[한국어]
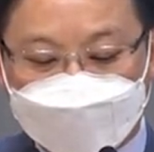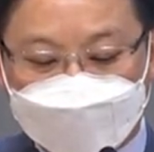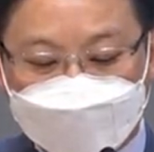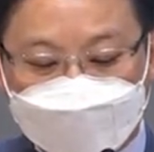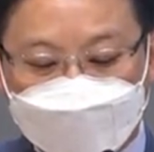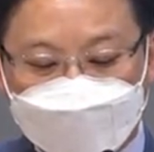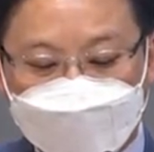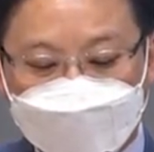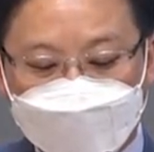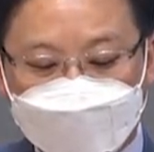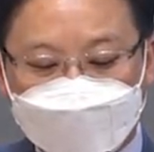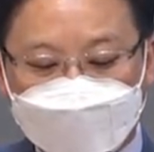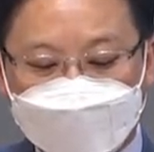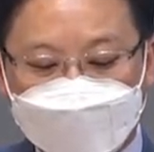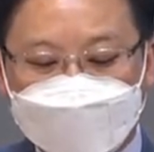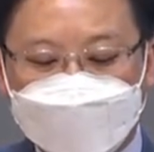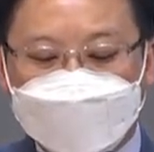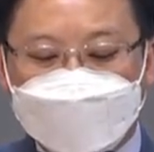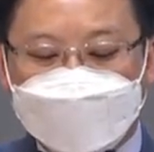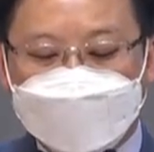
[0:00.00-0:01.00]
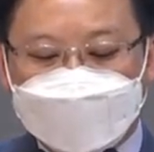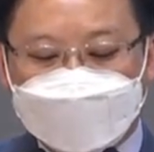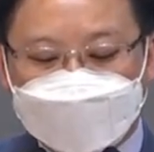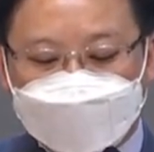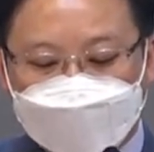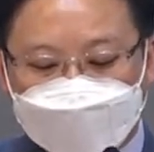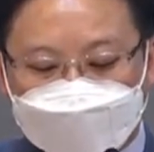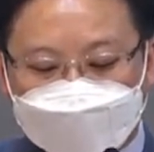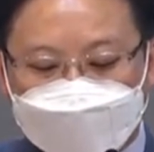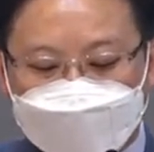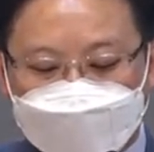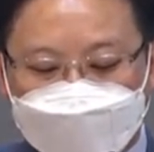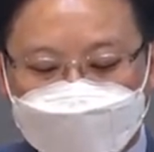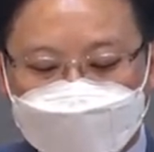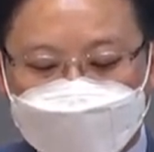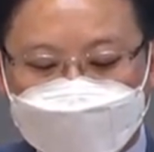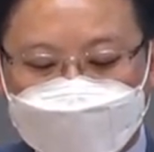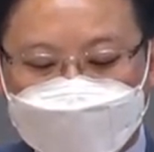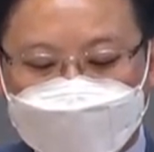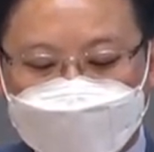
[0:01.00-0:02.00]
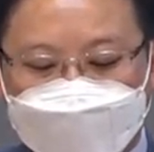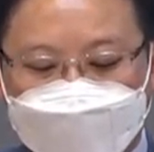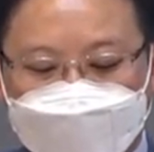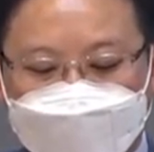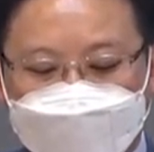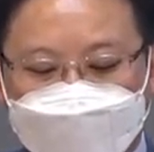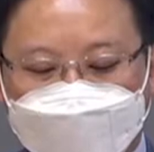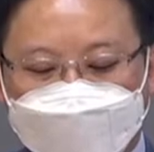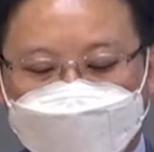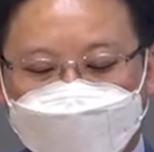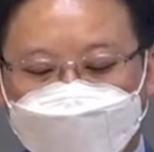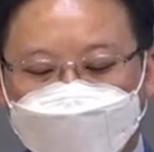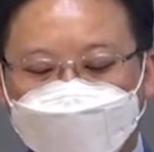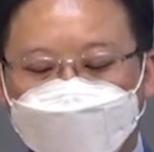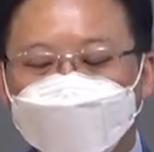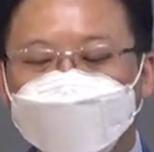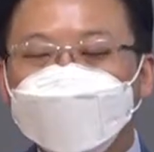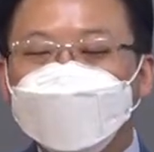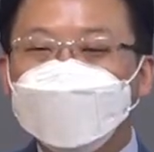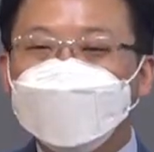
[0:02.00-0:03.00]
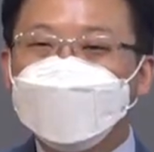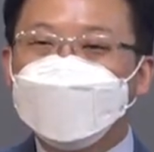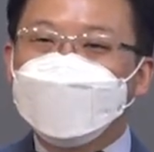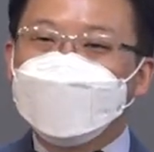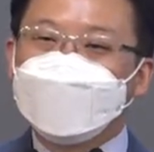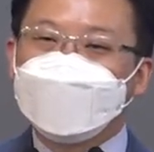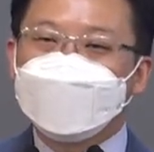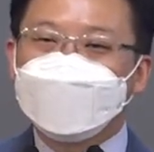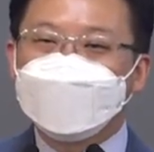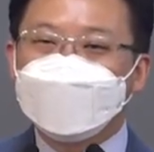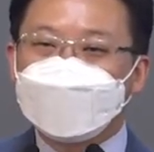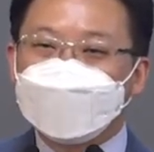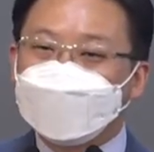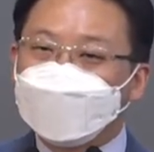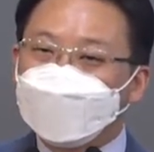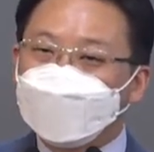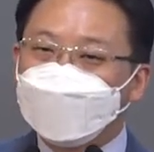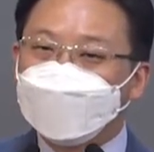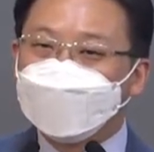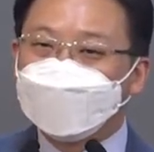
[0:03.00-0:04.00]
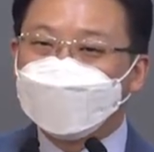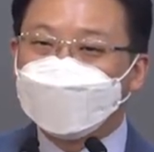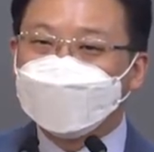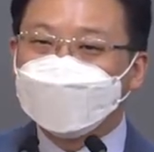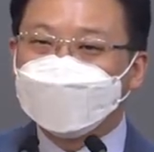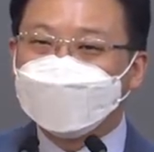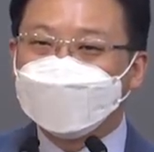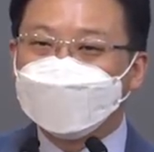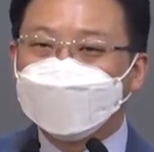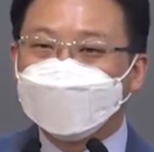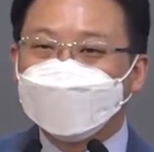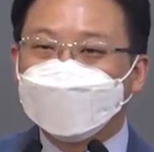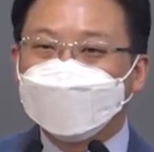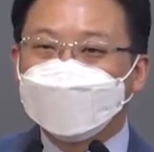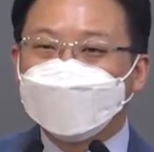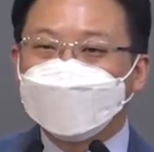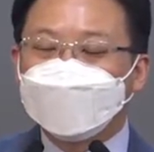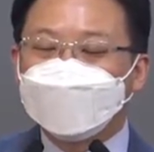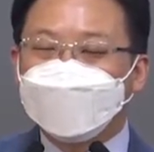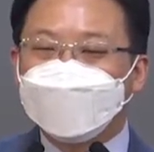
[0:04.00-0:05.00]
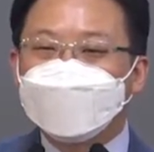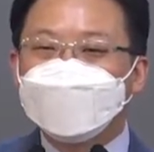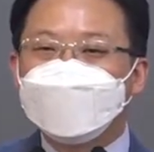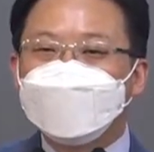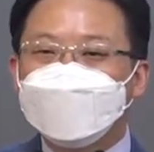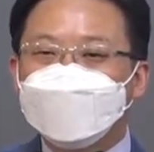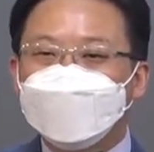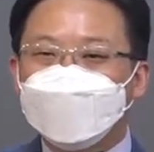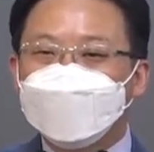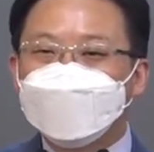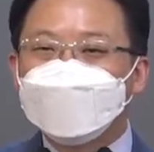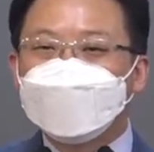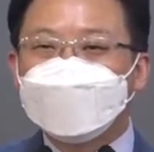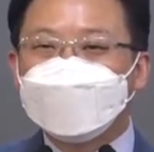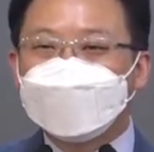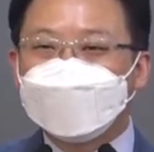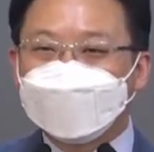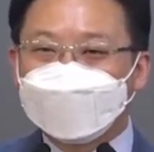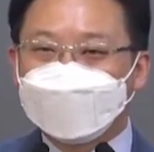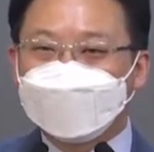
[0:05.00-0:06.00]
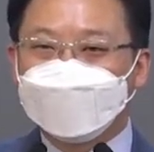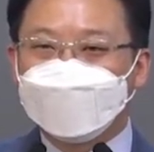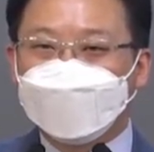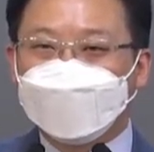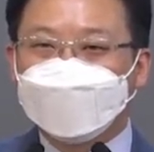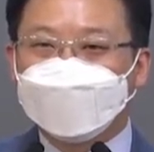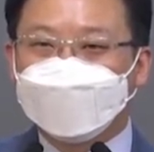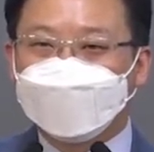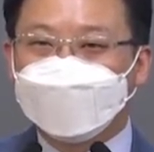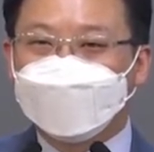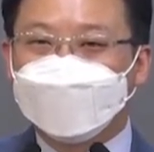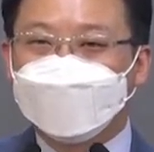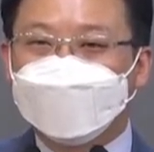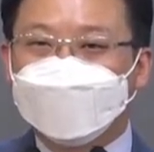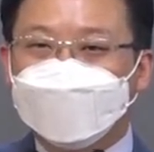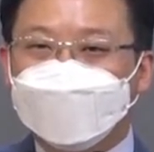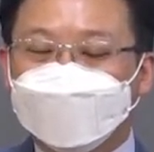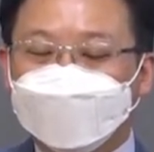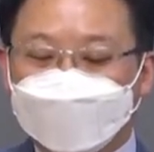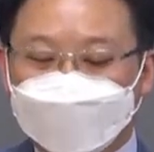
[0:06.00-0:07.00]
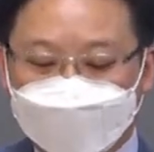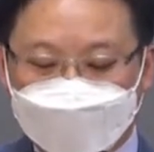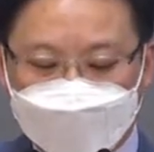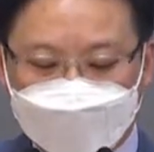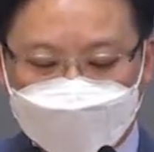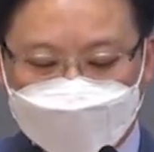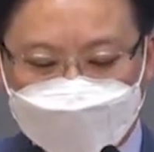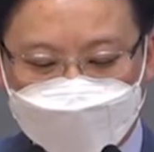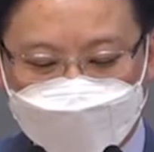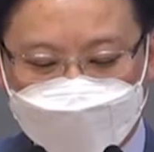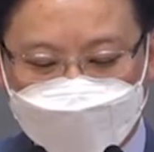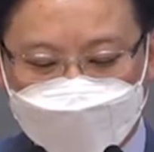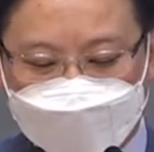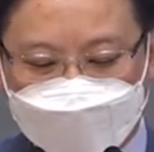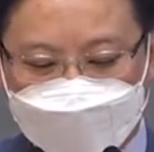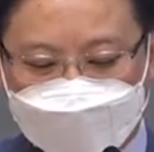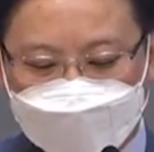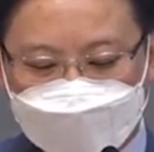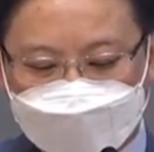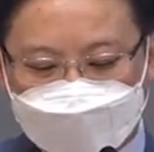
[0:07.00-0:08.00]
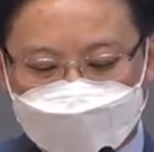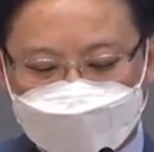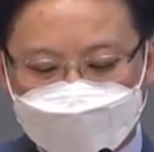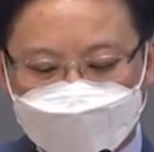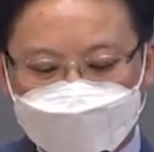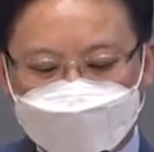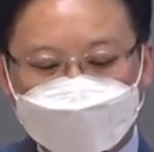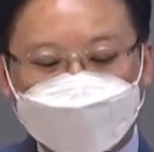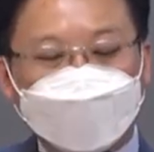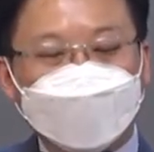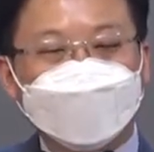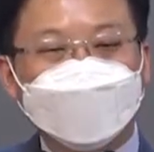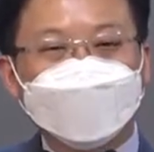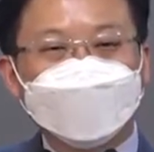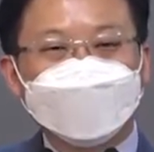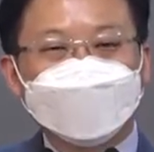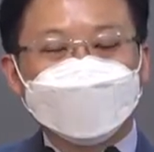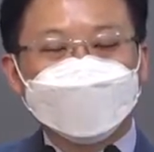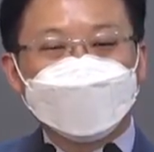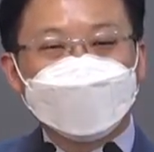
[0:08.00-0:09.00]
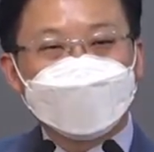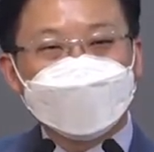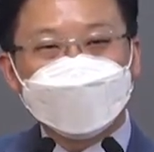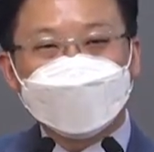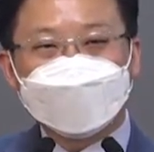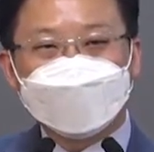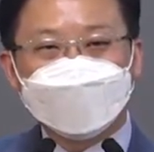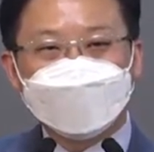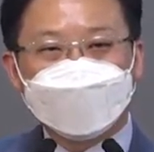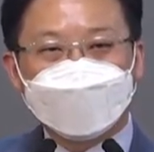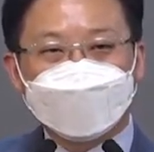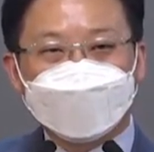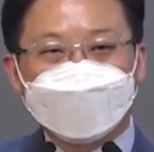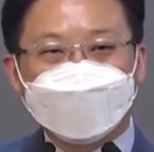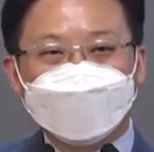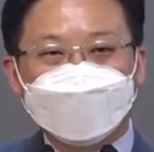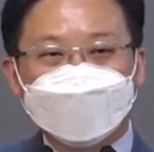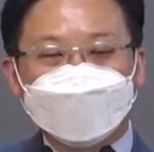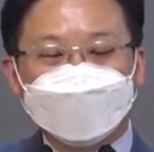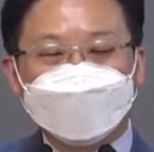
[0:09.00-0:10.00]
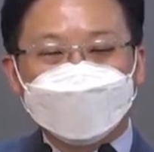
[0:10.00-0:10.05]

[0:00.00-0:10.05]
그런데 차라리 다툼 있는 것에서 사는 것보다는 광야에서 혼자 사는 게 더 낫다. 네, 이렇게 이야기합니다. 무슨 얘기입니까?